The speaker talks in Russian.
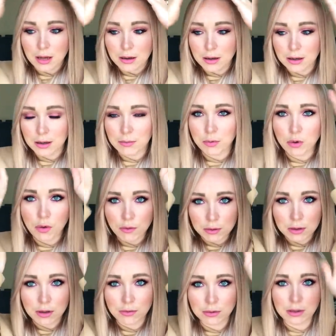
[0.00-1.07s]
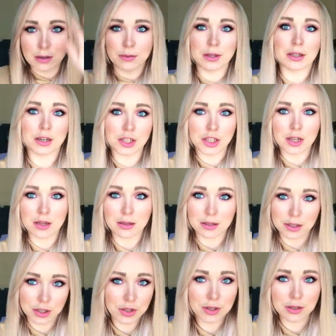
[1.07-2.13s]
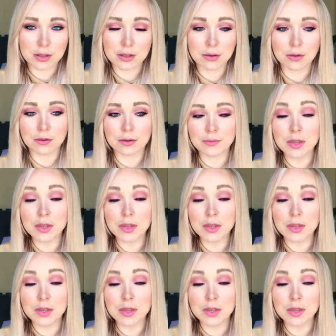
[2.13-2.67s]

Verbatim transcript: э, проволока вот так вот торчала, честное слово.